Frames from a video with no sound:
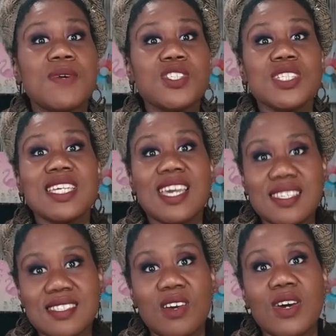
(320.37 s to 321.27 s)
E eu acho que
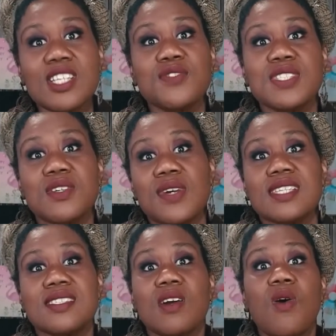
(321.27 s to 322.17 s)
essa é a hora de você
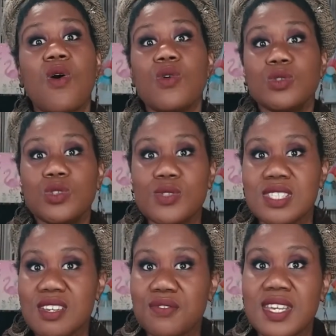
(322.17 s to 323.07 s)
conhecer
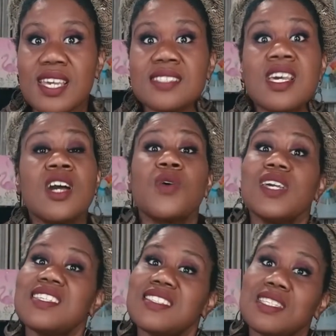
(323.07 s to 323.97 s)
outros cafés,
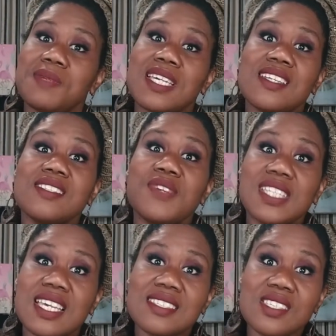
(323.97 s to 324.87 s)
conhecer também que eles
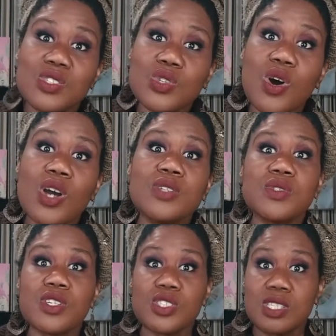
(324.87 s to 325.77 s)
vendem
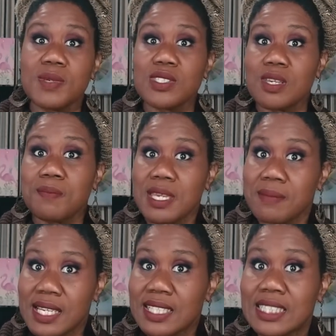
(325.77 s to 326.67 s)
acessórios, eu acho que também isso é
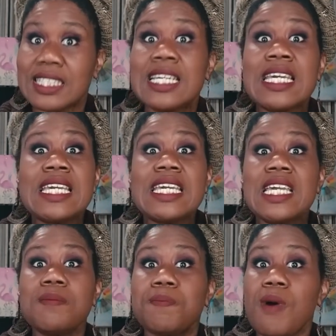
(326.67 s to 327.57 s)
bem bacana.
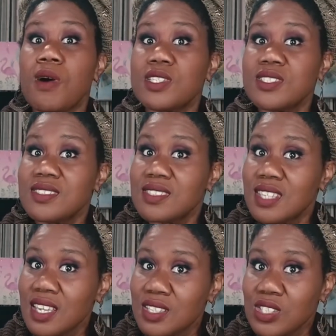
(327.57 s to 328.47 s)
E pode
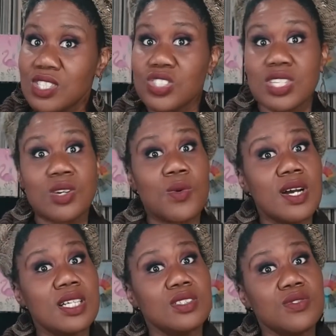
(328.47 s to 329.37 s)
ser, gente, que
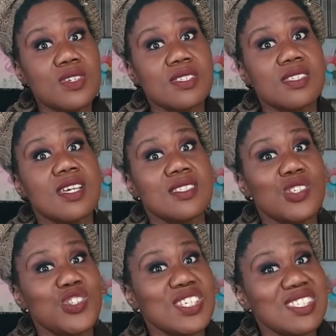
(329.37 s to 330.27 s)
quando você
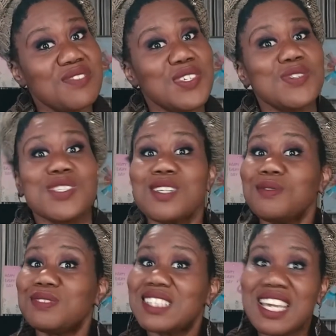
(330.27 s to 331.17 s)
assistir esse vídeo já
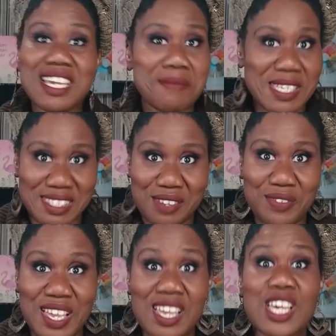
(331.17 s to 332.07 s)
não tenha mais
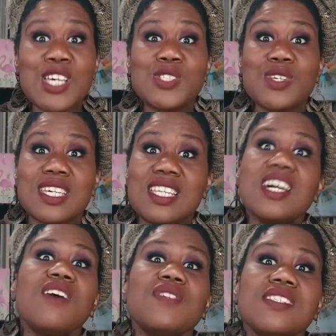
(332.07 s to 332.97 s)
café. Só que é
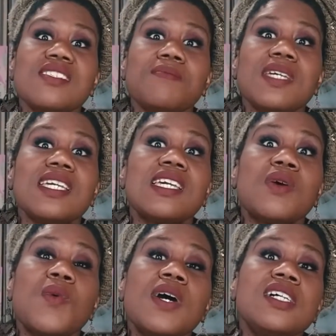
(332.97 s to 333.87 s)
legal você saber
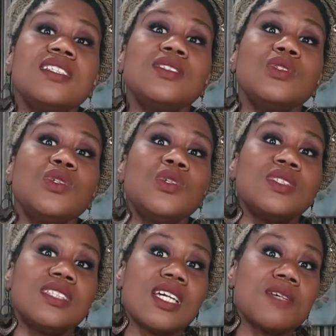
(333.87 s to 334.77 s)
que
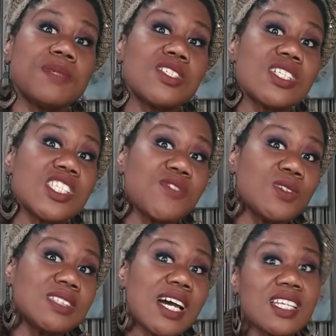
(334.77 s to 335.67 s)
quando de repente eles
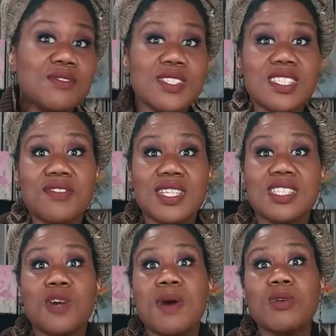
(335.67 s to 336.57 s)
voltarem, você vai
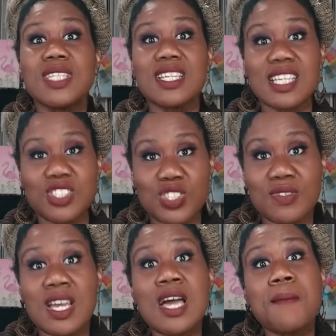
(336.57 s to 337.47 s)
ter uma
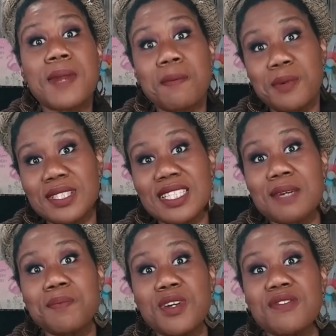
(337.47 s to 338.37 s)
alternativa para
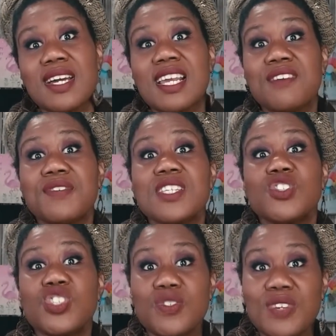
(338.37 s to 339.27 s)
poder provar
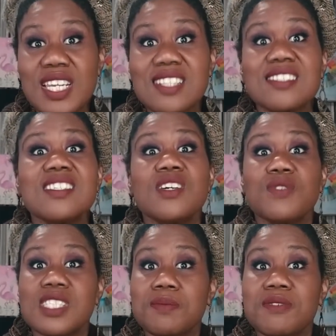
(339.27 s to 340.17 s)
cafés diferentes e
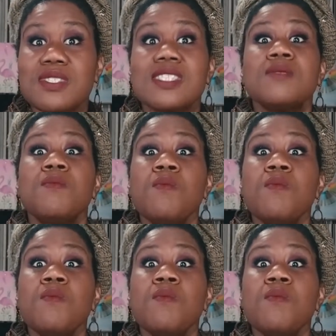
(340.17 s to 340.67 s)
eu vou dizer para vocês,